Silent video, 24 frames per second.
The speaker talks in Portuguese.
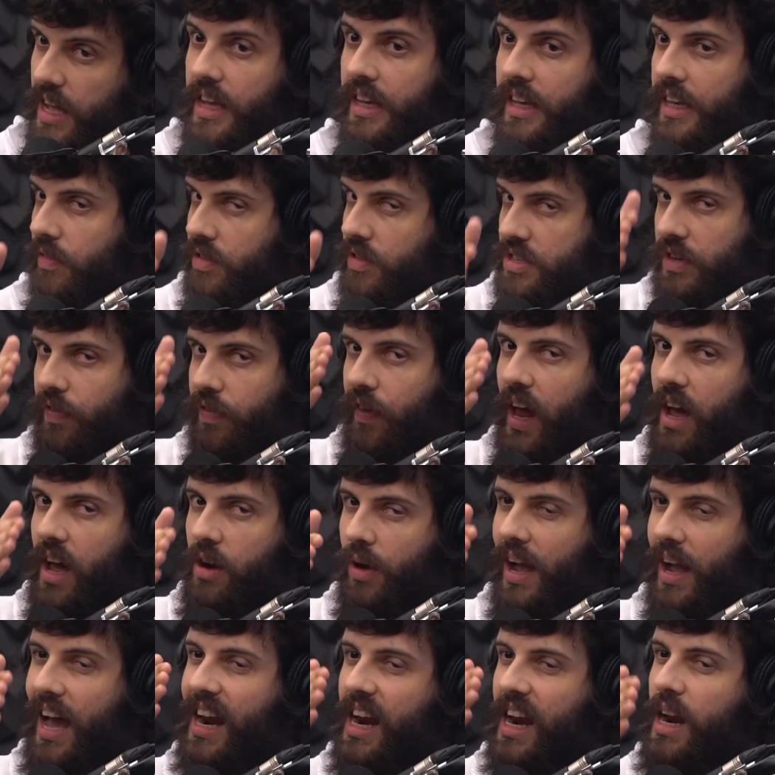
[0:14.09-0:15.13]
Que vocês falaram,
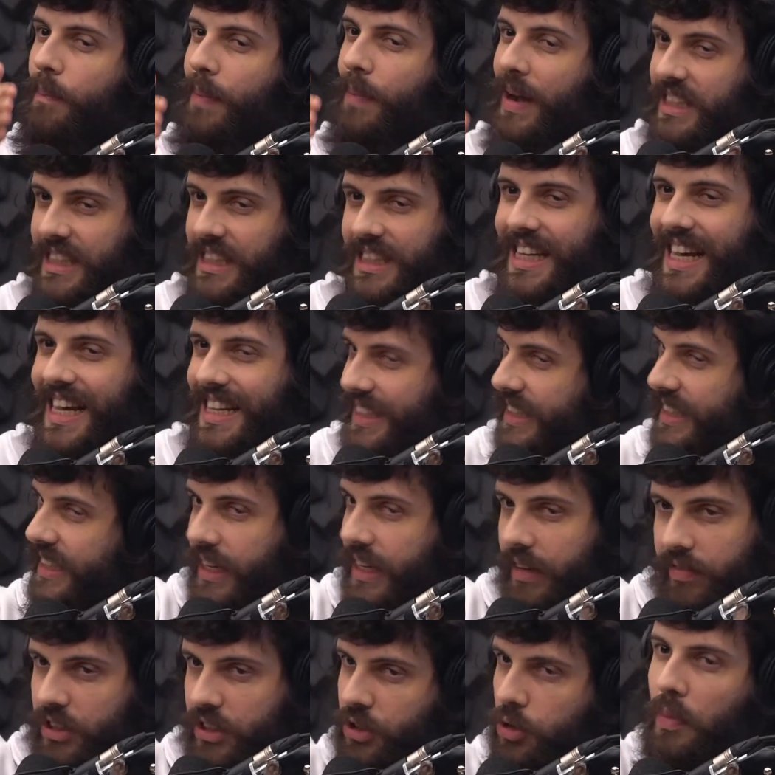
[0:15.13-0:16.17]
caralho, a partir dessa
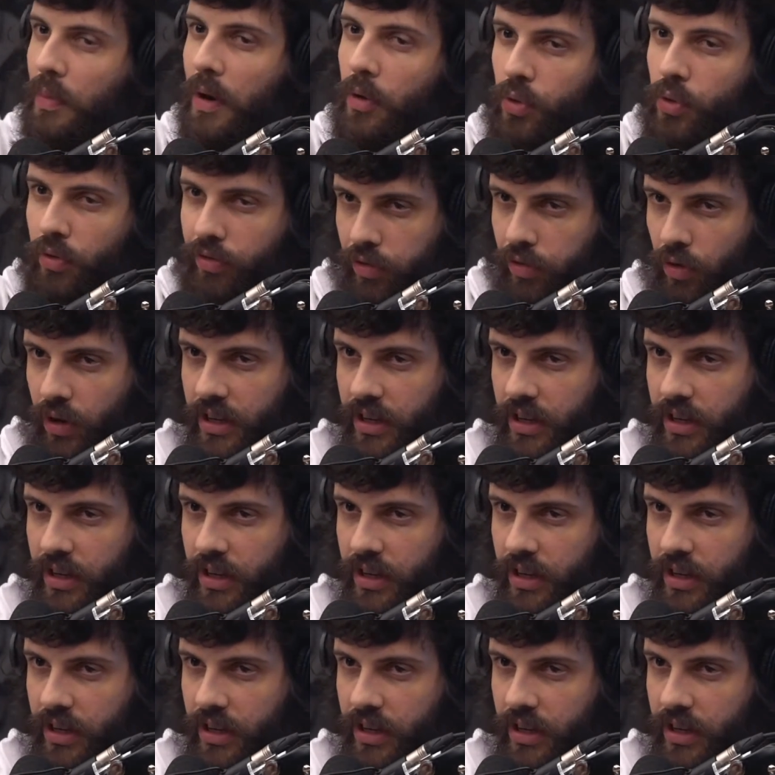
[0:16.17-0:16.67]
entrevista o bagulho foi.